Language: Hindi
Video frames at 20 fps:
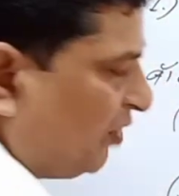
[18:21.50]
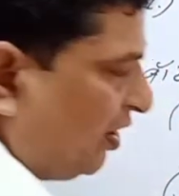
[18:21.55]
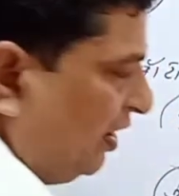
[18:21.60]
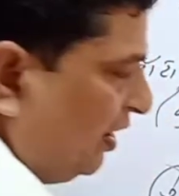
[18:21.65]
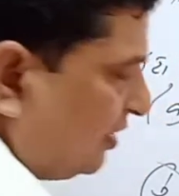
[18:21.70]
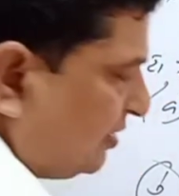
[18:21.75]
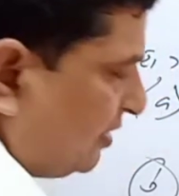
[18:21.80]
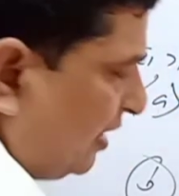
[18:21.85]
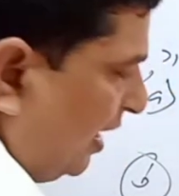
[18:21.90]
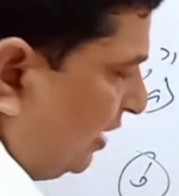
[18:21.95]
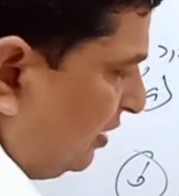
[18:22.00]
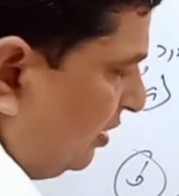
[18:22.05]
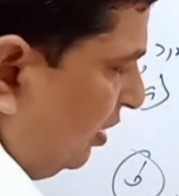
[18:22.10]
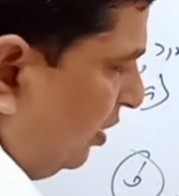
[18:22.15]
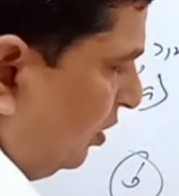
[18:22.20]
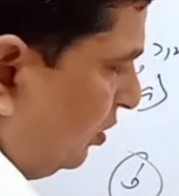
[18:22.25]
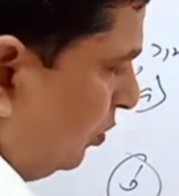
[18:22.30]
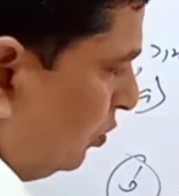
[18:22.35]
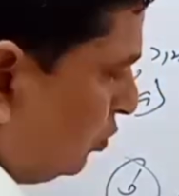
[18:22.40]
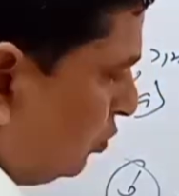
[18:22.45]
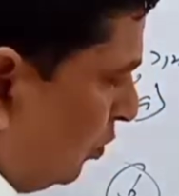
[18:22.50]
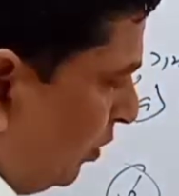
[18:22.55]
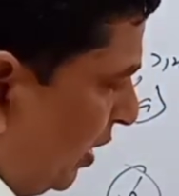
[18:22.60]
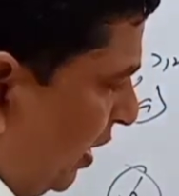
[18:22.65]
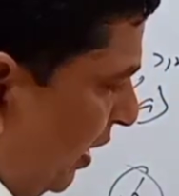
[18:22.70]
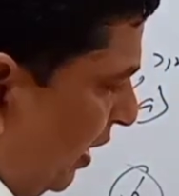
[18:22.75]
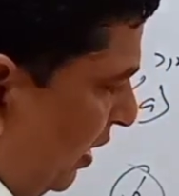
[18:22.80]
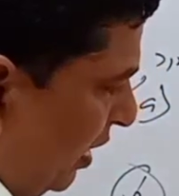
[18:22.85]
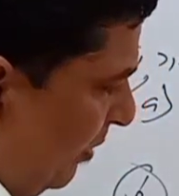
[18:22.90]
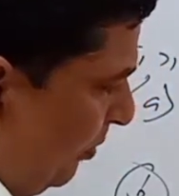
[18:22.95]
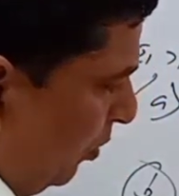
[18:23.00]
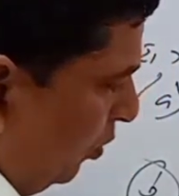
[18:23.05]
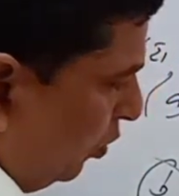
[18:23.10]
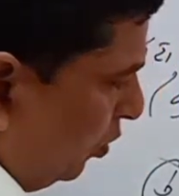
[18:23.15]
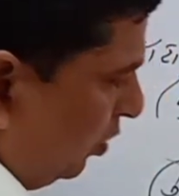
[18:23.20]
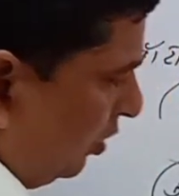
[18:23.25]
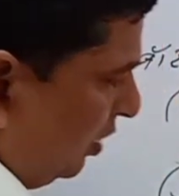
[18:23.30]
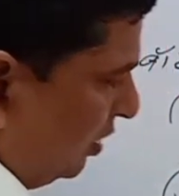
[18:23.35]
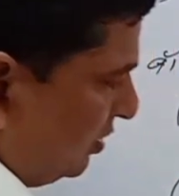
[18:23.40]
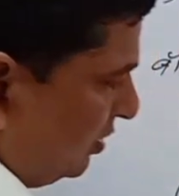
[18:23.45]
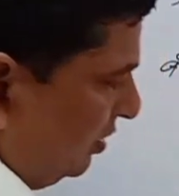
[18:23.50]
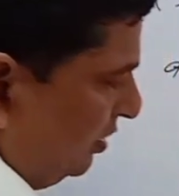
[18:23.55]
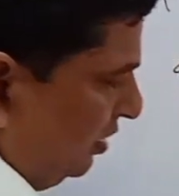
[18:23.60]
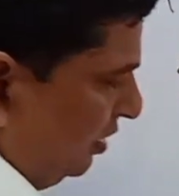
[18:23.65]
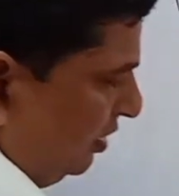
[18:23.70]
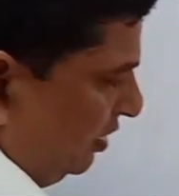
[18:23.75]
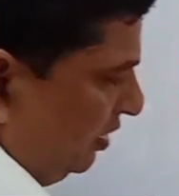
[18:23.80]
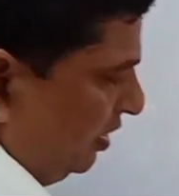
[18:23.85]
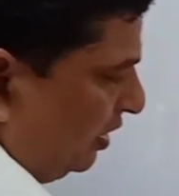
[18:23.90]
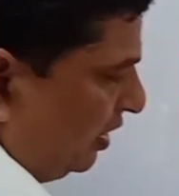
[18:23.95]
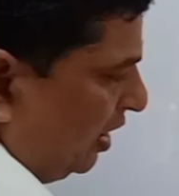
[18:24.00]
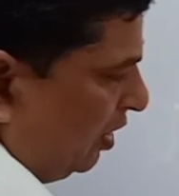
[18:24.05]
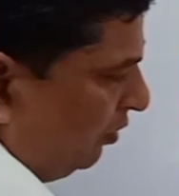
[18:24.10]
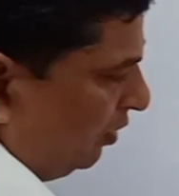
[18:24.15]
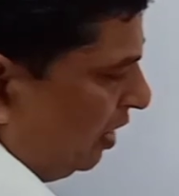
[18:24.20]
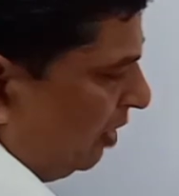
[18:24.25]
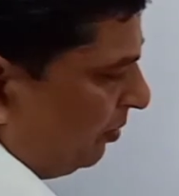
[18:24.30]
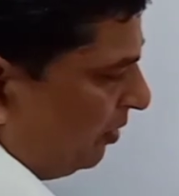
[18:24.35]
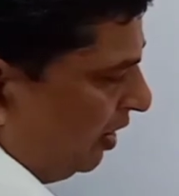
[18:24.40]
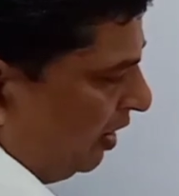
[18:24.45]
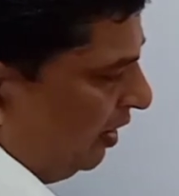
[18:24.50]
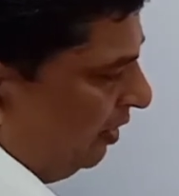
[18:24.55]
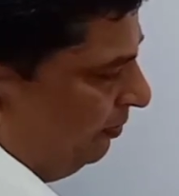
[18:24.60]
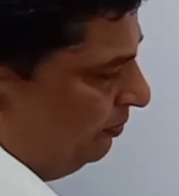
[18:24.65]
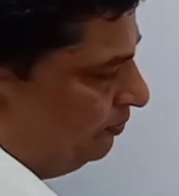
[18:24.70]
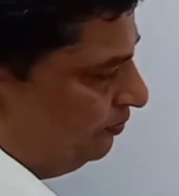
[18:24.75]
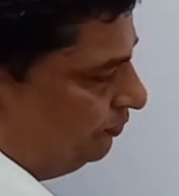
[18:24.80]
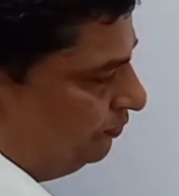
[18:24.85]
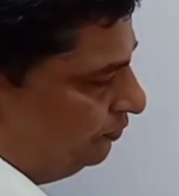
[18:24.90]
एक साथ तो उसको कहेंगे डिप्लोकोकस ये क्या हो गया आपका